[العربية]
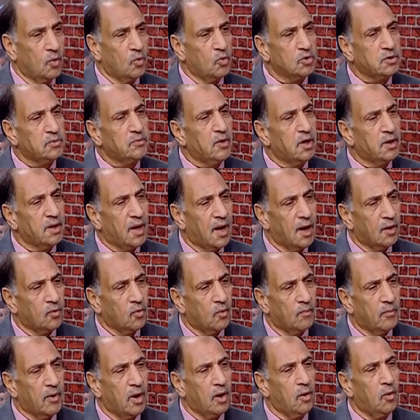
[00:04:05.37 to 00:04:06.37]
وسمعنا
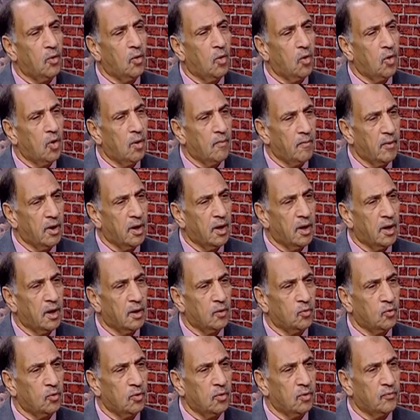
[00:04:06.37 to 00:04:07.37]
عنهم بقى
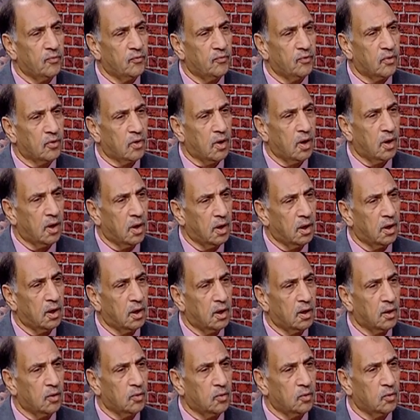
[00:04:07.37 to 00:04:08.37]
العلماء
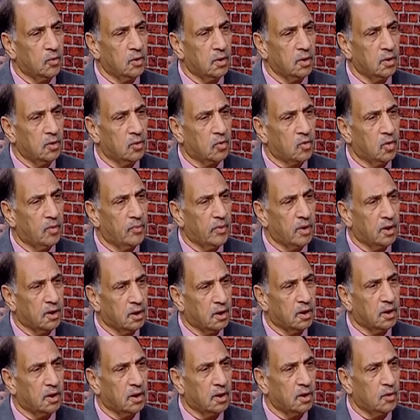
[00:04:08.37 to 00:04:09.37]
والفقهاء
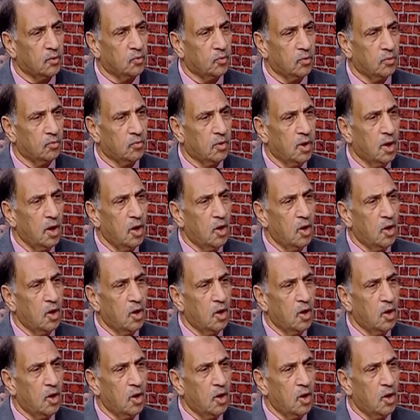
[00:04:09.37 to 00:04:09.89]
والخبراء